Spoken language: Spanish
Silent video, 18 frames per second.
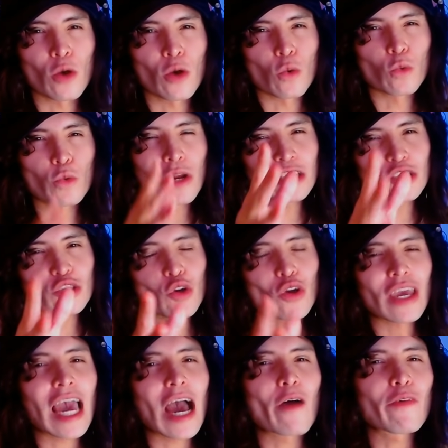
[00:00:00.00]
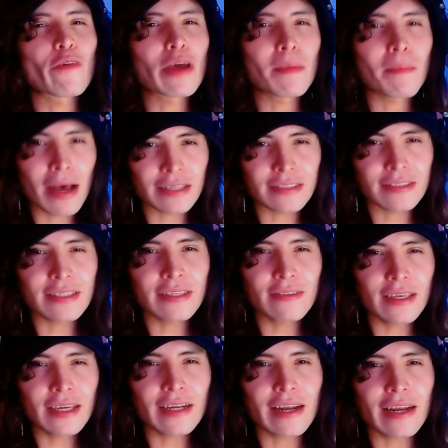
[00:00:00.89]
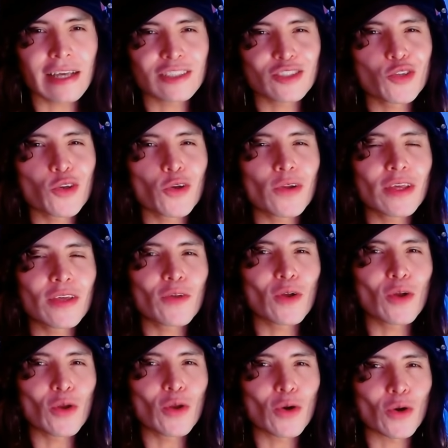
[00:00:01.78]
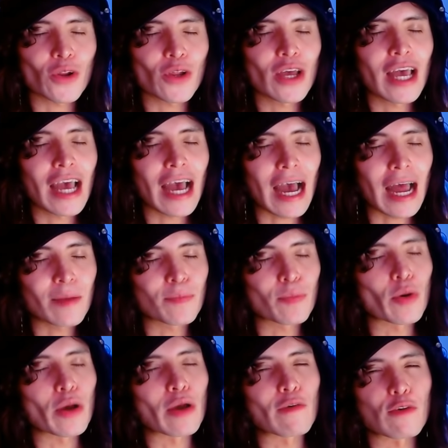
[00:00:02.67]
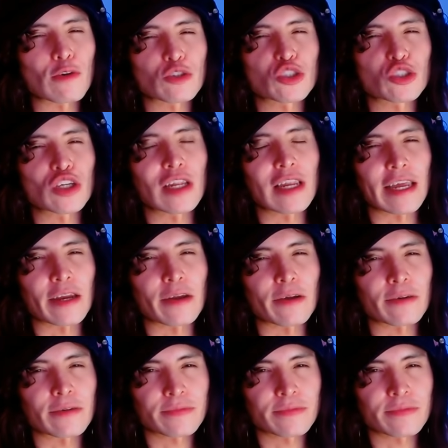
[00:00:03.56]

un hecho que abre más indignación y dolor al pueblo chileno.